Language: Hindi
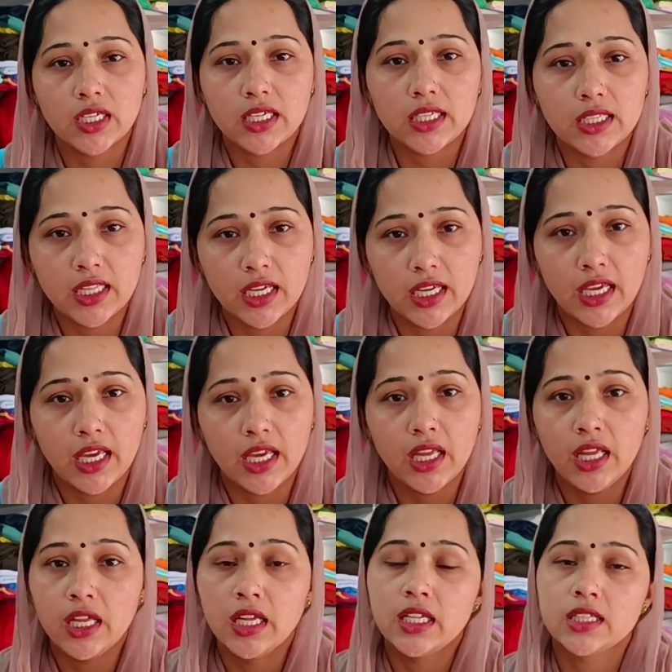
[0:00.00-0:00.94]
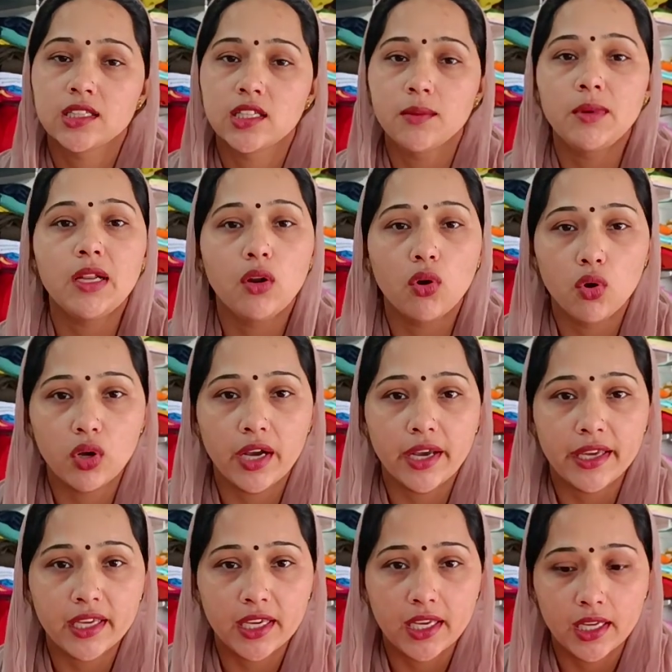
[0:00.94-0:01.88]
की देंगे तभी लोग
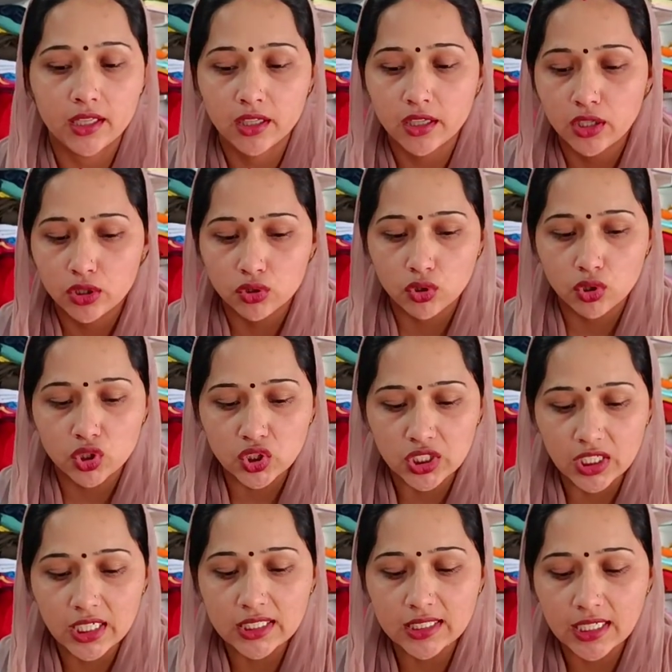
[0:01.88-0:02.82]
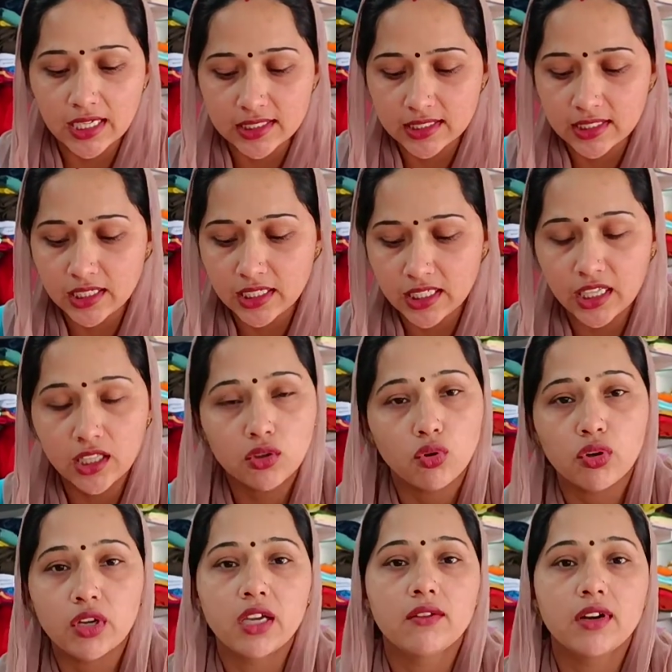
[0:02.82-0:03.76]
आएंगे तो चीज़ ऐसी नहीं है
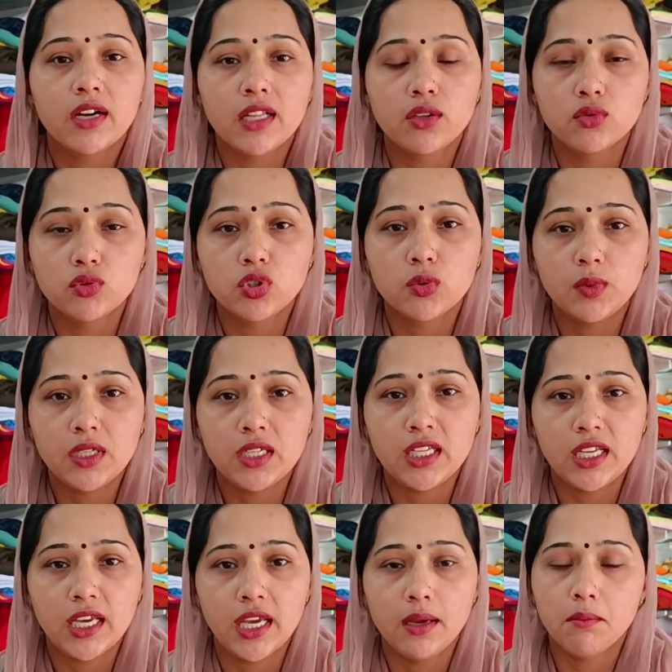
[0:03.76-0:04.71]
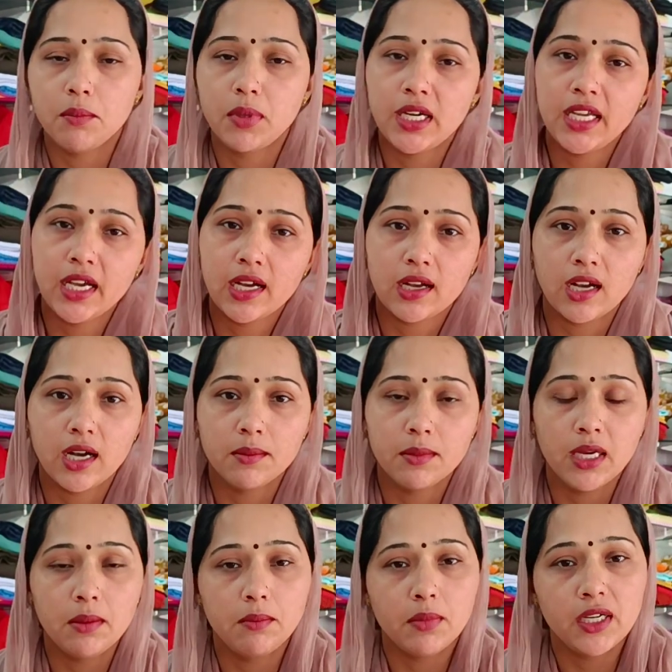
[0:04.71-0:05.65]
धोखे वाली कुछ भी नहीं है बढ़िया काम
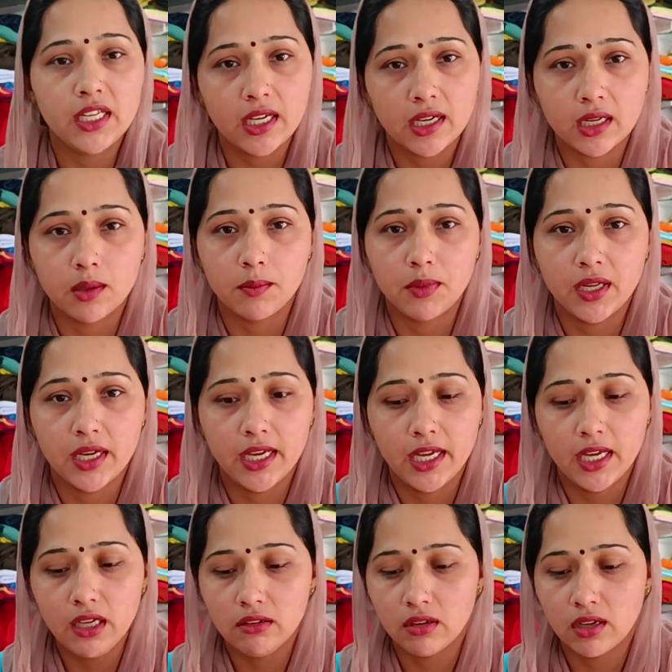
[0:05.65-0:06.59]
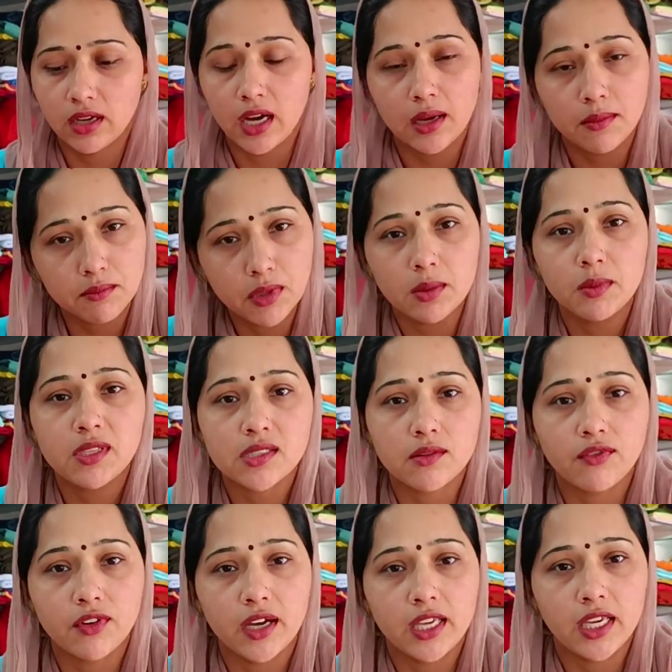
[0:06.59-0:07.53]
है बढ़िया कपड़ा है काम में भी
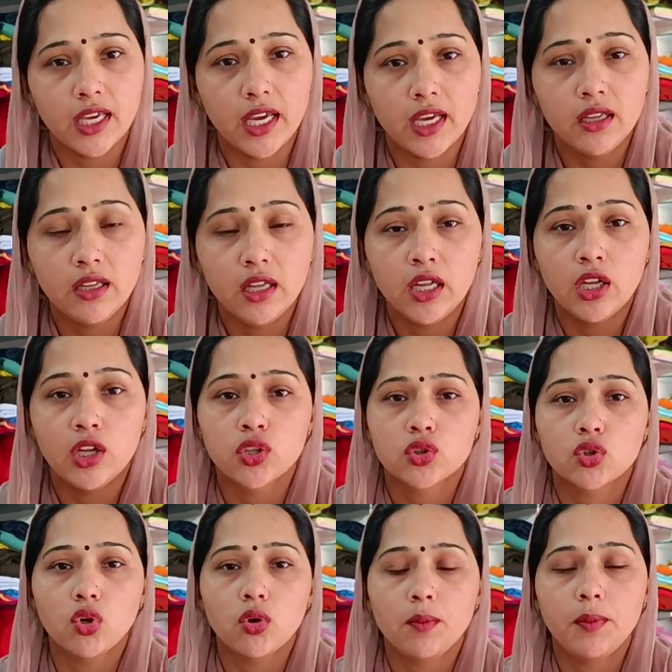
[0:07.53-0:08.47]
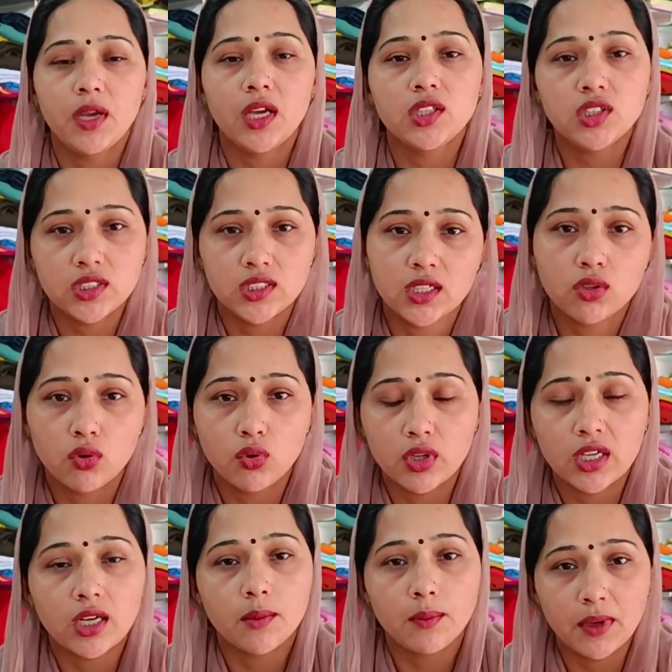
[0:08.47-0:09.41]
सफाई है तो बेझिझक होके
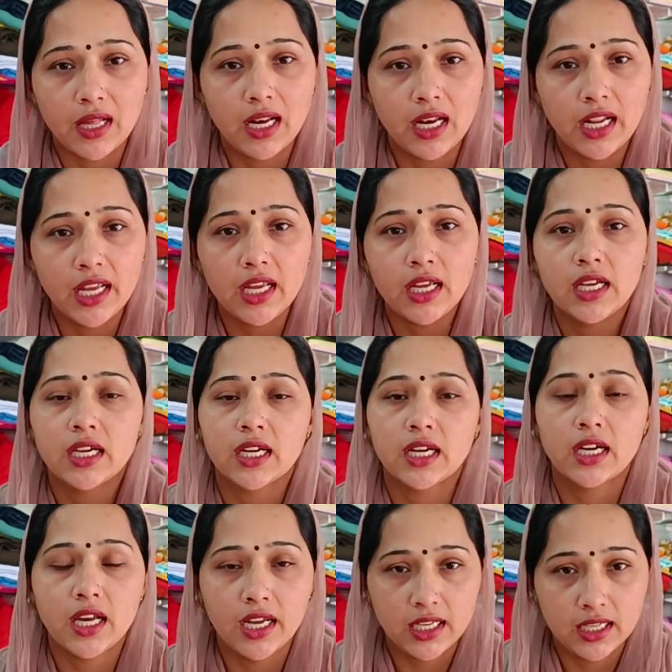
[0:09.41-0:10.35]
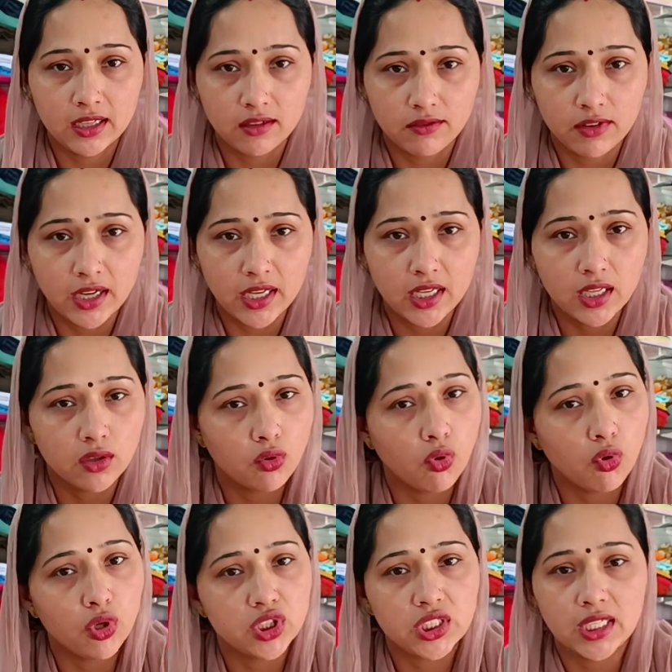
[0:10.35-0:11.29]
कपड़ा लें कढ़ाई करवाएं
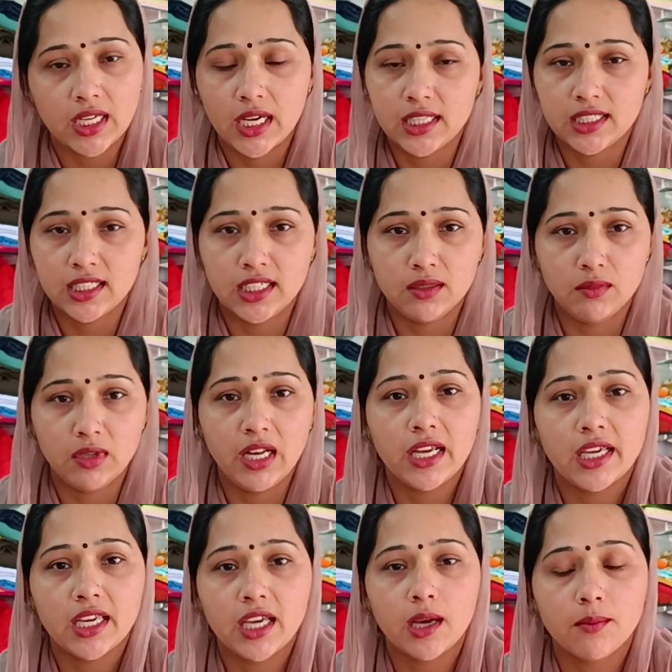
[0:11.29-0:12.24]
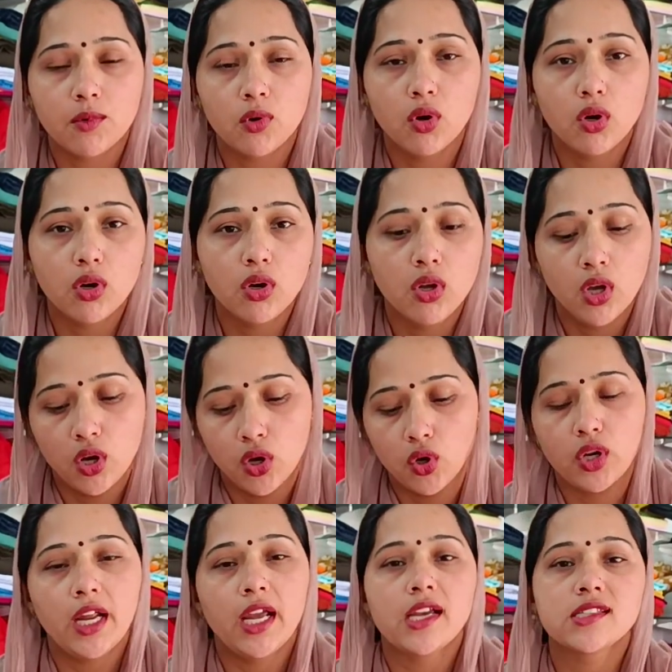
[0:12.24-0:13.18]
कोई शिकायत नहीं मिलेगी आपको और
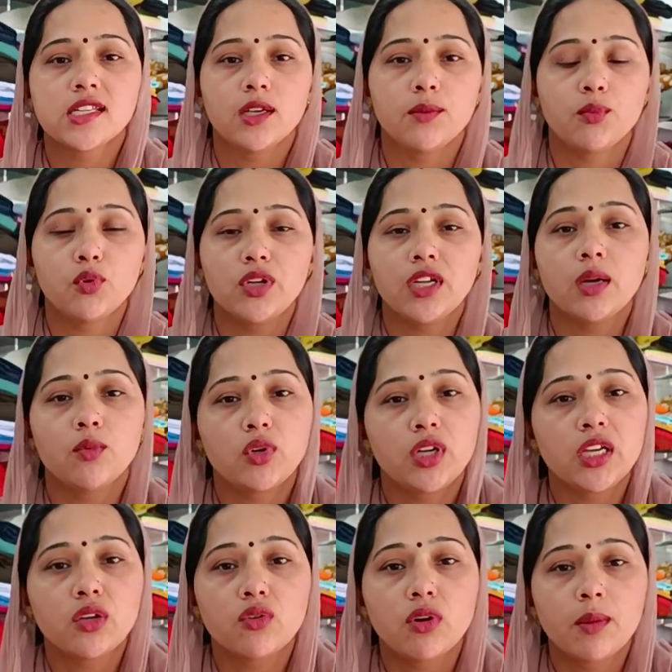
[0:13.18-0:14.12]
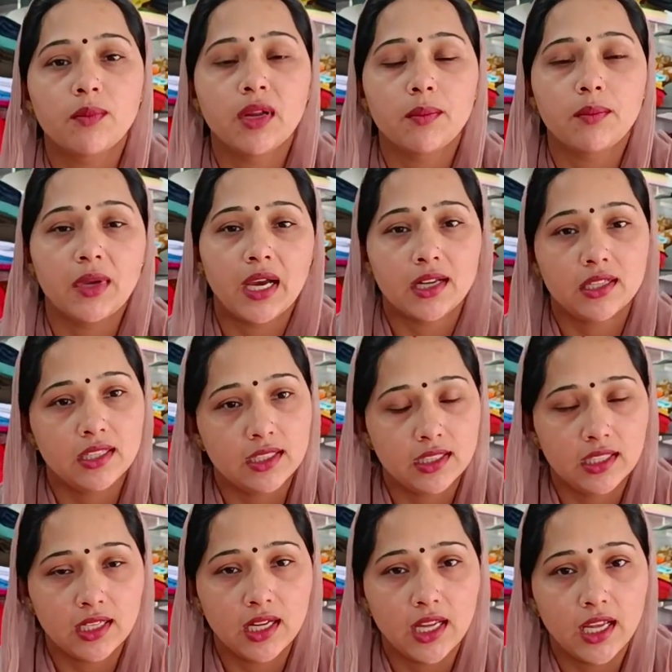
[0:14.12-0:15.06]
ऐसे ही पुनिया बुटीक को अपना प्यार देते
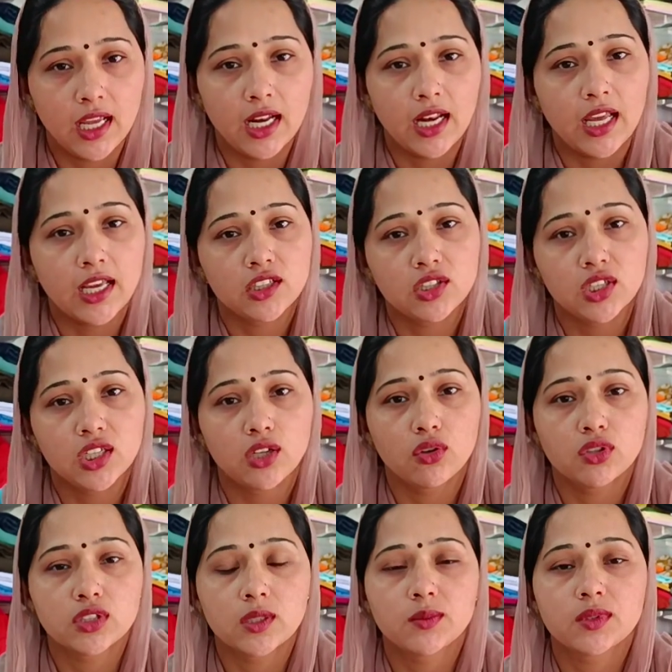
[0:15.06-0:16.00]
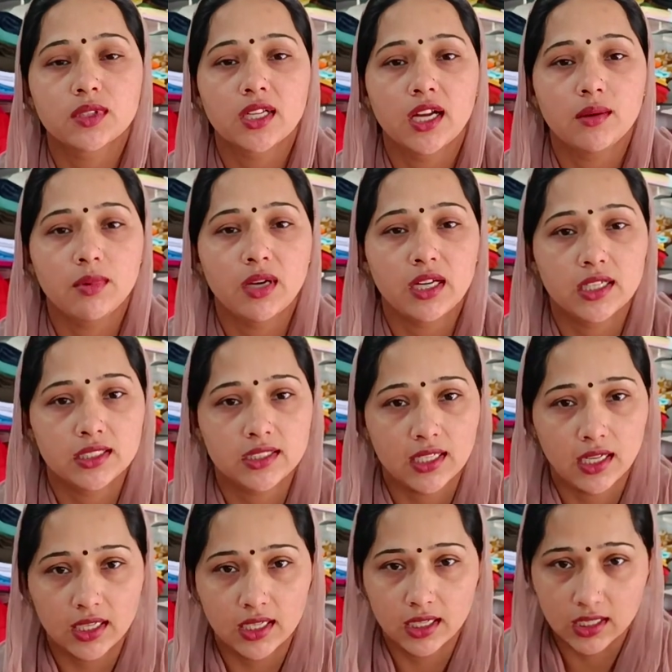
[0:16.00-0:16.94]
रहें लाइक शेयर और सब्सक्राइब आगे से
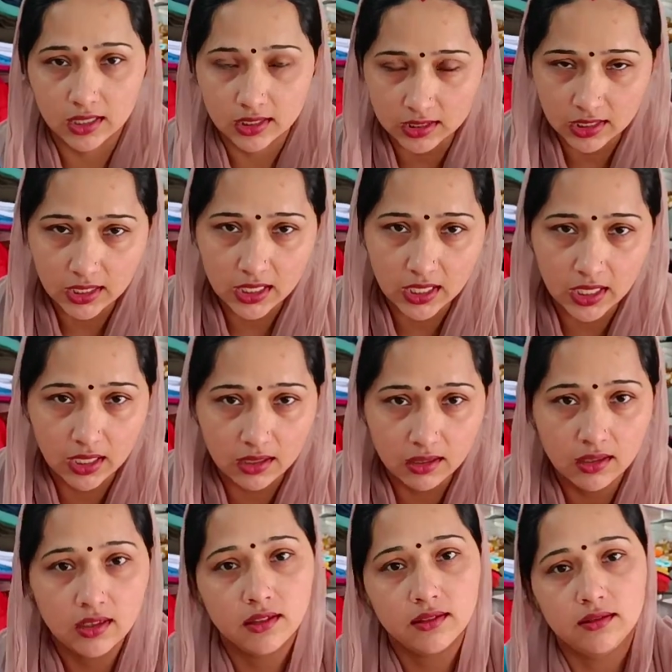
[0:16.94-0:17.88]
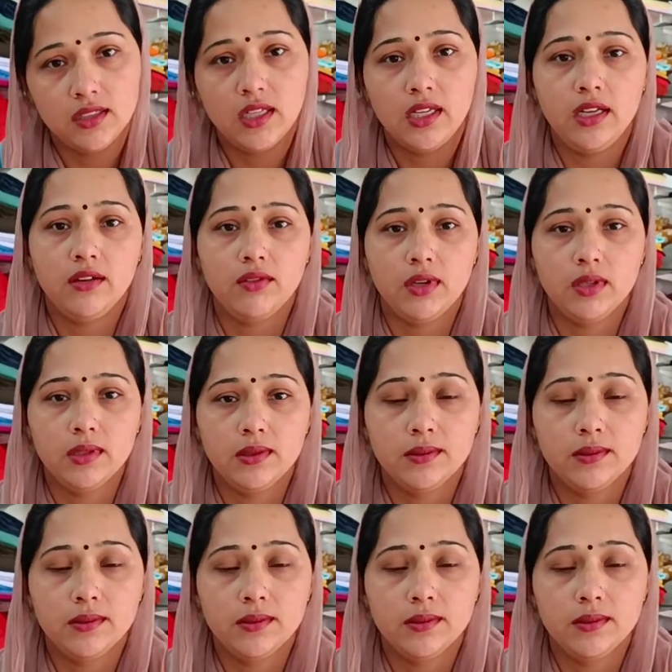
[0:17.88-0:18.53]
आगे करते रहें धन्यवाद